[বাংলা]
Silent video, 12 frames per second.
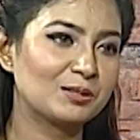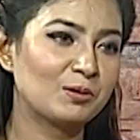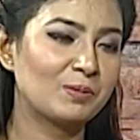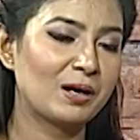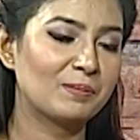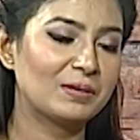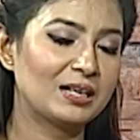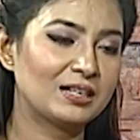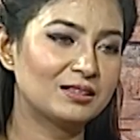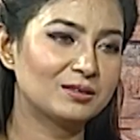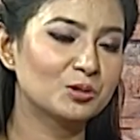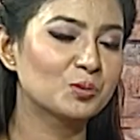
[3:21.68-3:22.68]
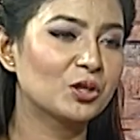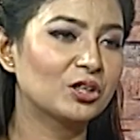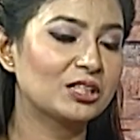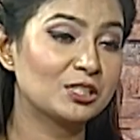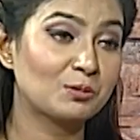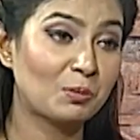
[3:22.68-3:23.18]
যেভাবে আমরা
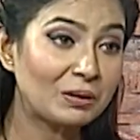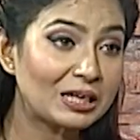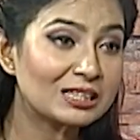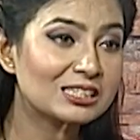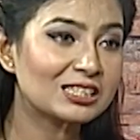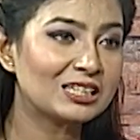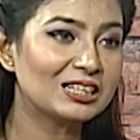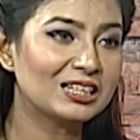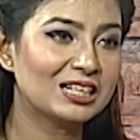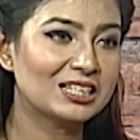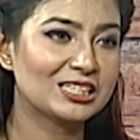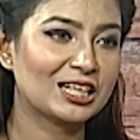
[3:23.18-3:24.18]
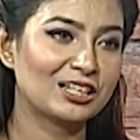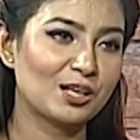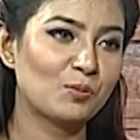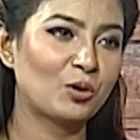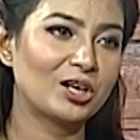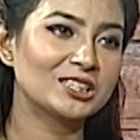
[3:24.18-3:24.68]
অভিনেতা হিসেবে পেয়েছি
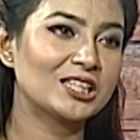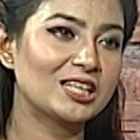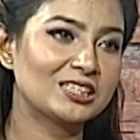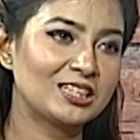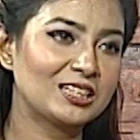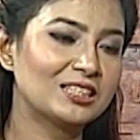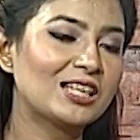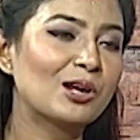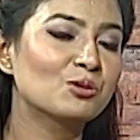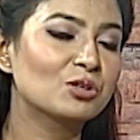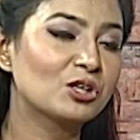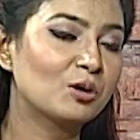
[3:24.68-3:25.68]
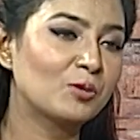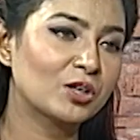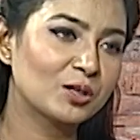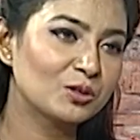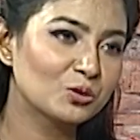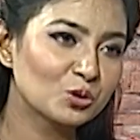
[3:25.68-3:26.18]
সেখানটায় বলা যায় যে চারুনিরম
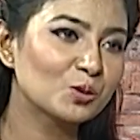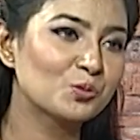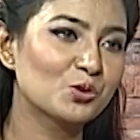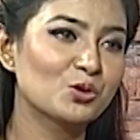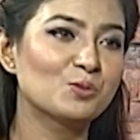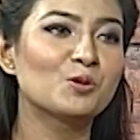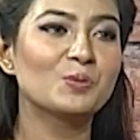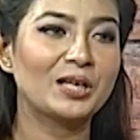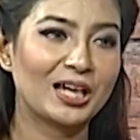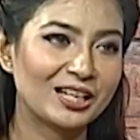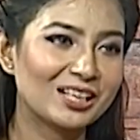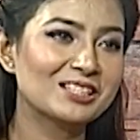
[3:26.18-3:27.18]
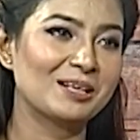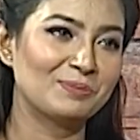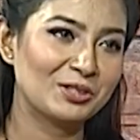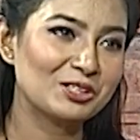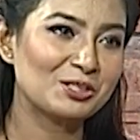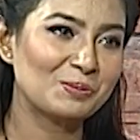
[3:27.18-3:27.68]
অনেক গুরুত্বপূর্ণ ভূমিকা রেখেছে
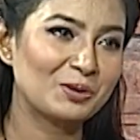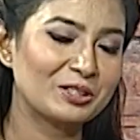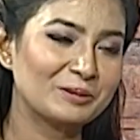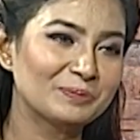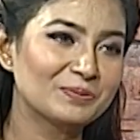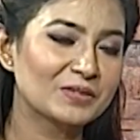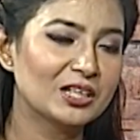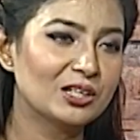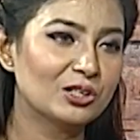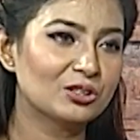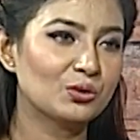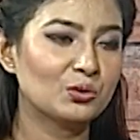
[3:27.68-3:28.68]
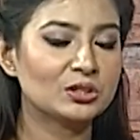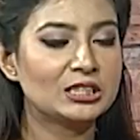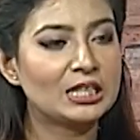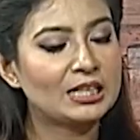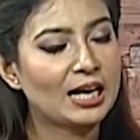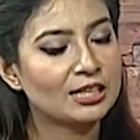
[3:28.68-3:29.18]
আপনার জীবনে তো
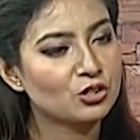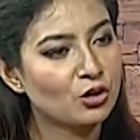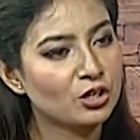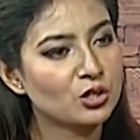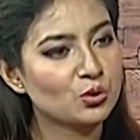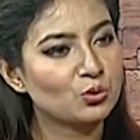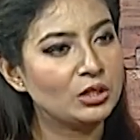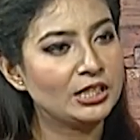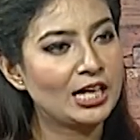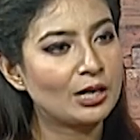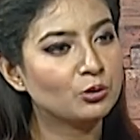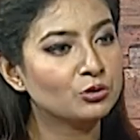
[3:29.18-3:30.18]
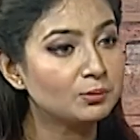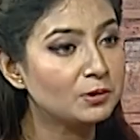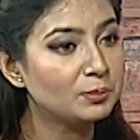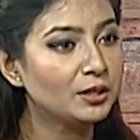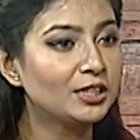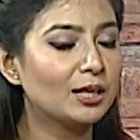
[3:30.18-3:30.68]
সেই কাজ করা শুরু থেকে এখন তো
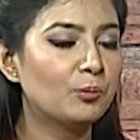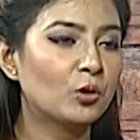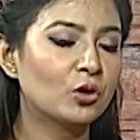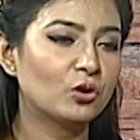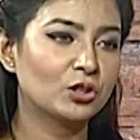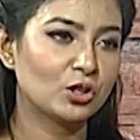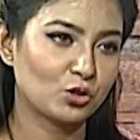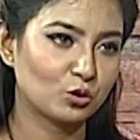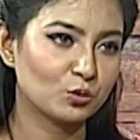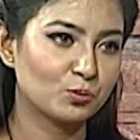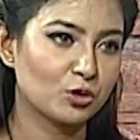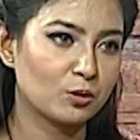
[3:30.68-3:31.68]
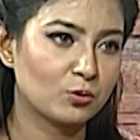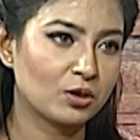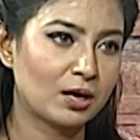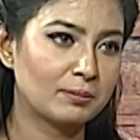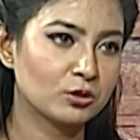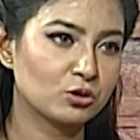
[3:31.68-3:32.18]
আপনি বিজ্ঞাপনে অনেক জনপ্রিয় এবং
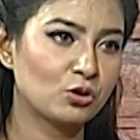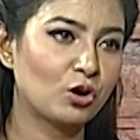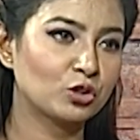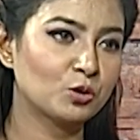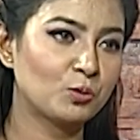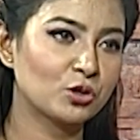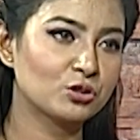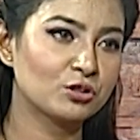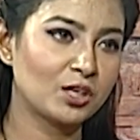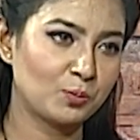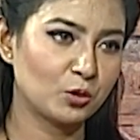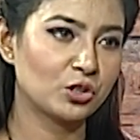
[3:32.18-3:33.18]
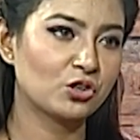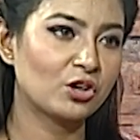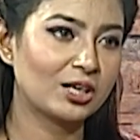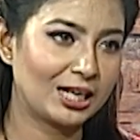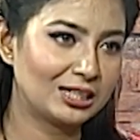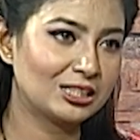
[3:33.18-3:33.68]
আমরা যদি গত বছরের
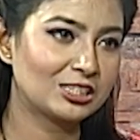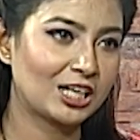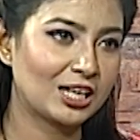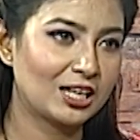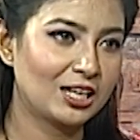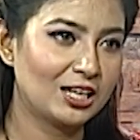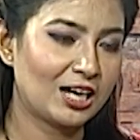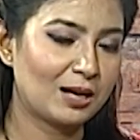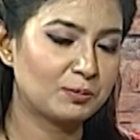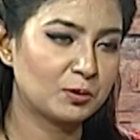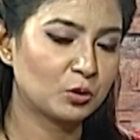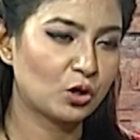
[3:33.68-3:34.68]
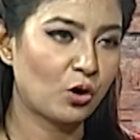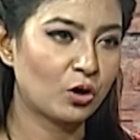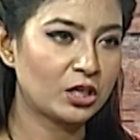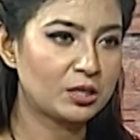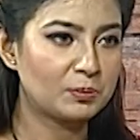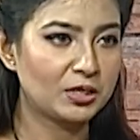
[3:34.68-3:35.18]
পরিসংখ্যানে যাই আপনি বোধহয়
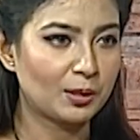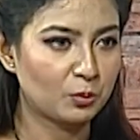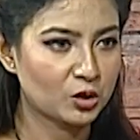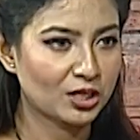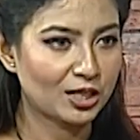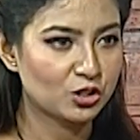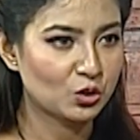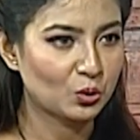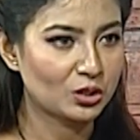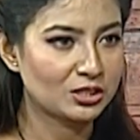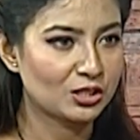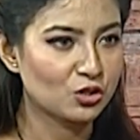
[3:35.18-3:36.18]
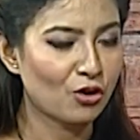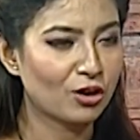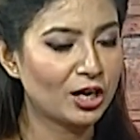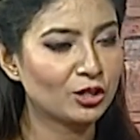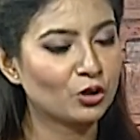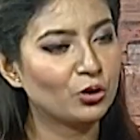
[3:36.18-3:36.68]
অনেক বিজ্ঞাপনে কাজ করেছেন
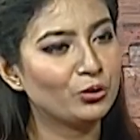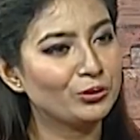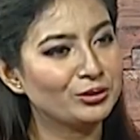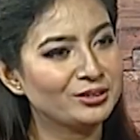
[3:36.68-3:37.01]
সংখ্যাটা কত